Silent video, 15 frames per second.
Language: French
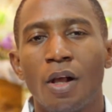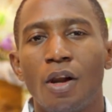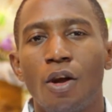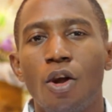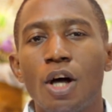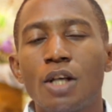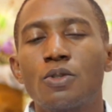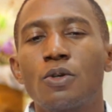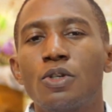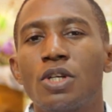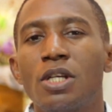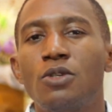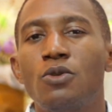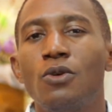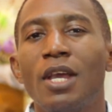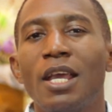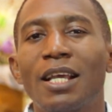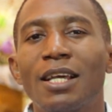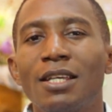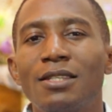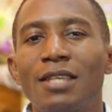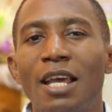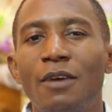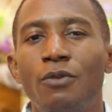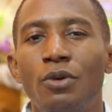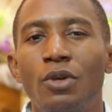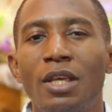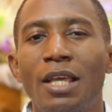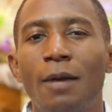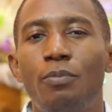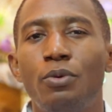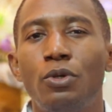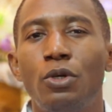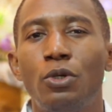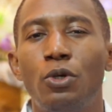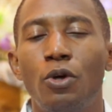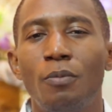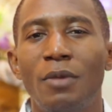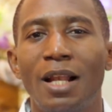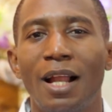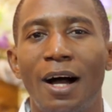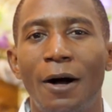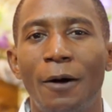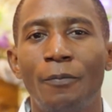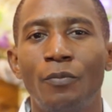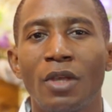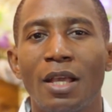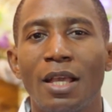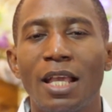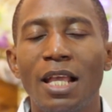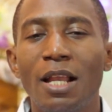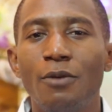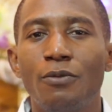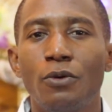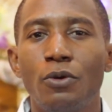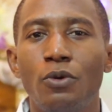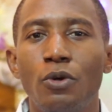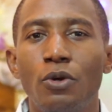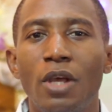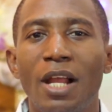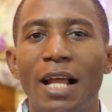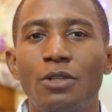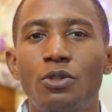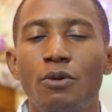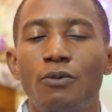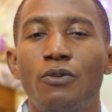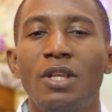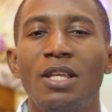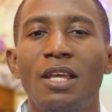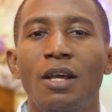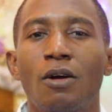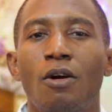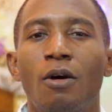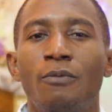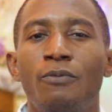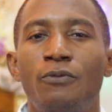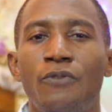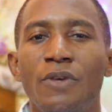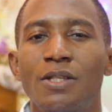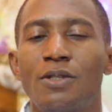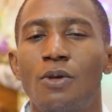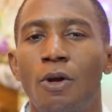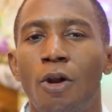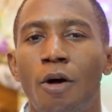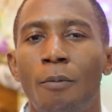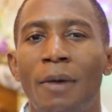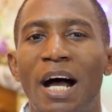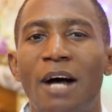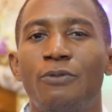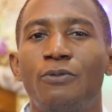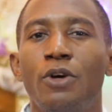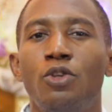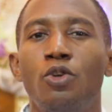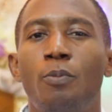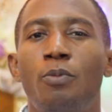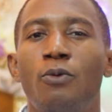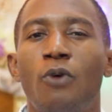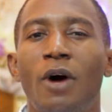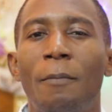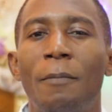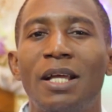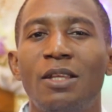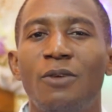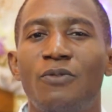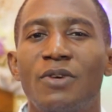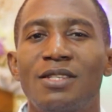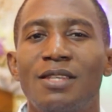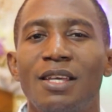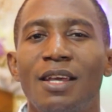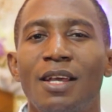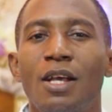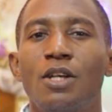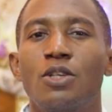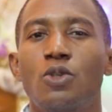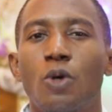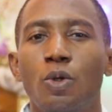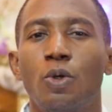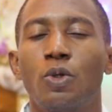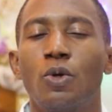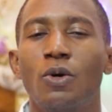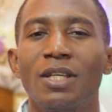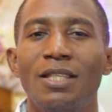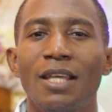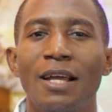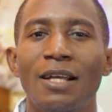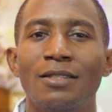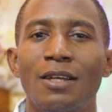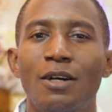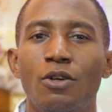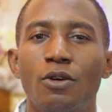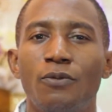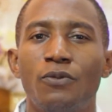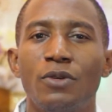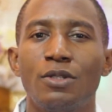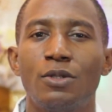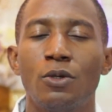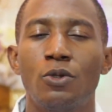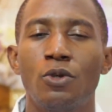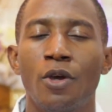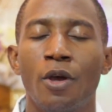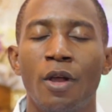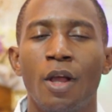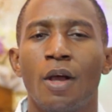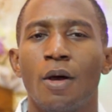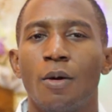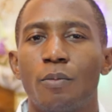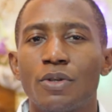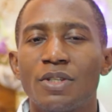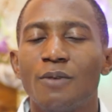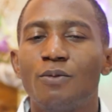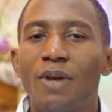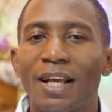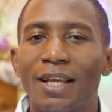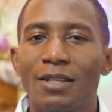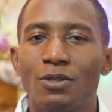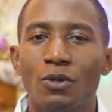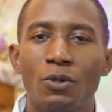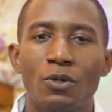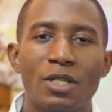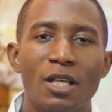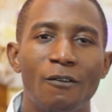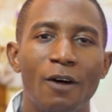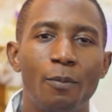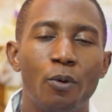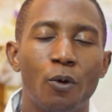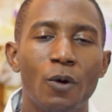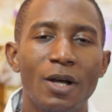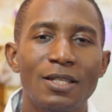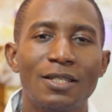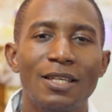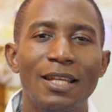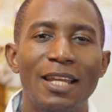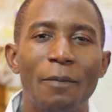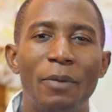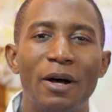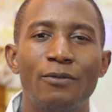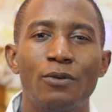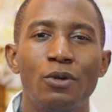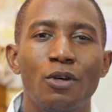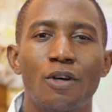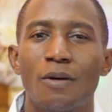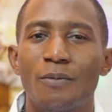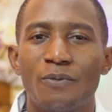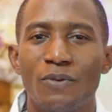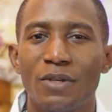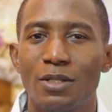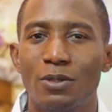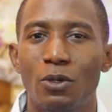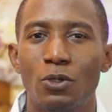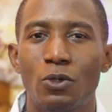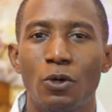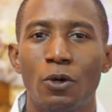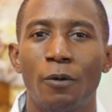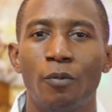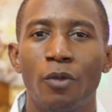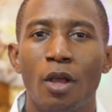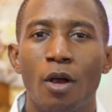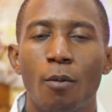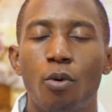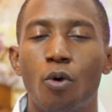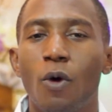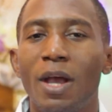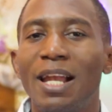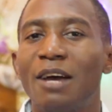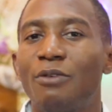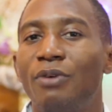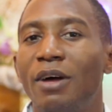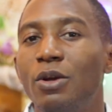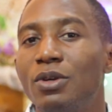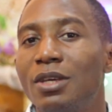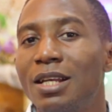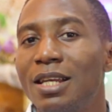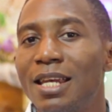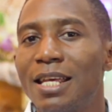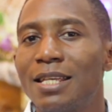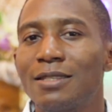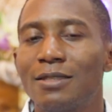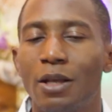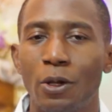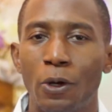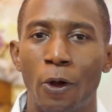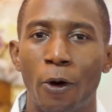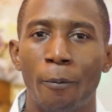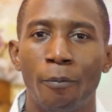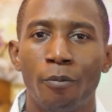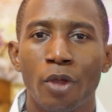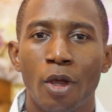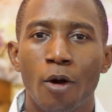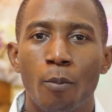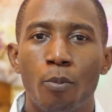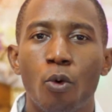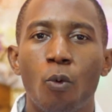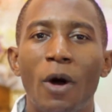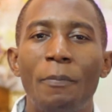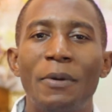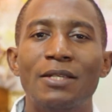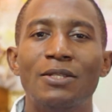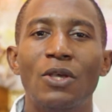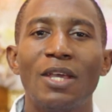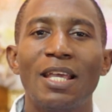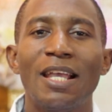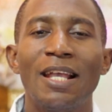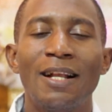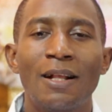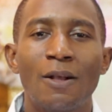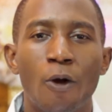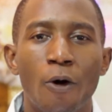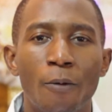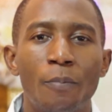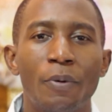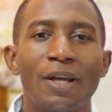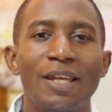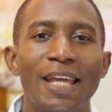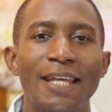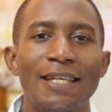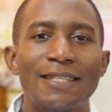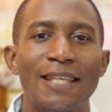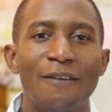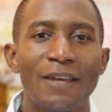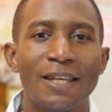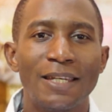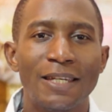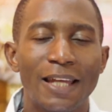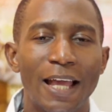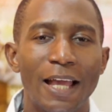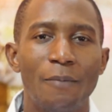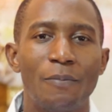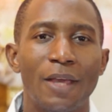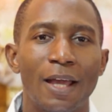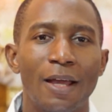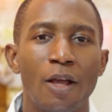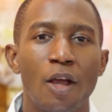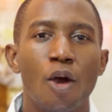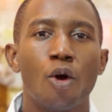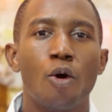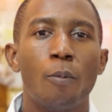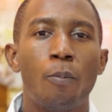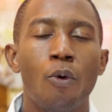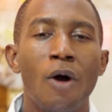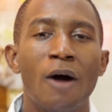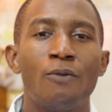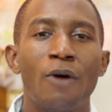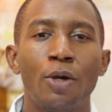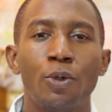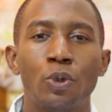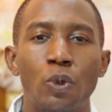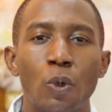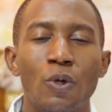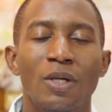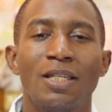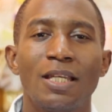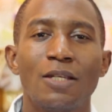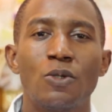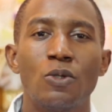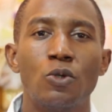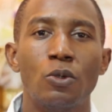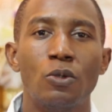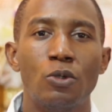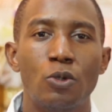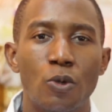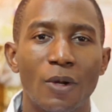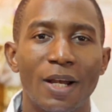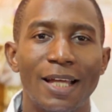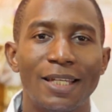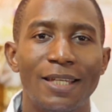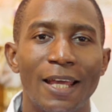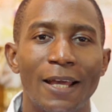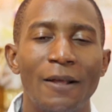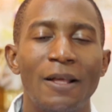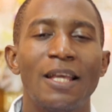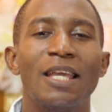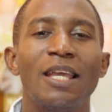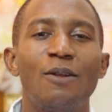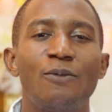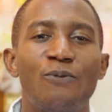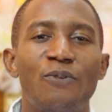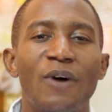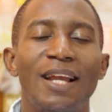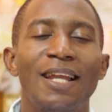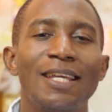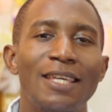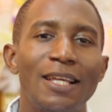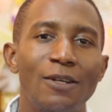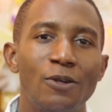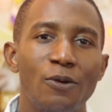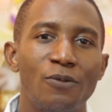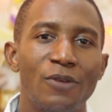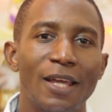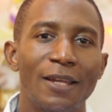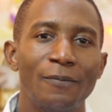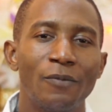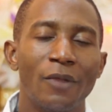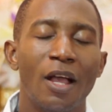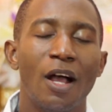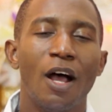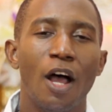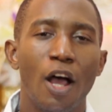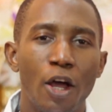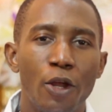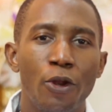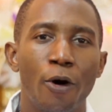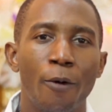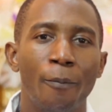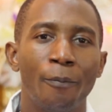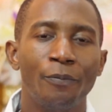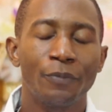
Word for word: Lorsque Jésus-Christ est venu il y a plus de 2000 ans, il est venu, il a dû venir comme fils de l'homme afin de pouvoir manifester son autorité en tant que fils de Dieu. Posez-vous la question de savoir pourquoi est-ce qu'il n'est pas venu comme fils de Dieu Pourquoi il a fallu qu'il naisse d'un homme pourquoi Parce qu'il comprenait et savait très bien que pour avoir l'autorité sur la terre, il fallait qu'il devienne un homme.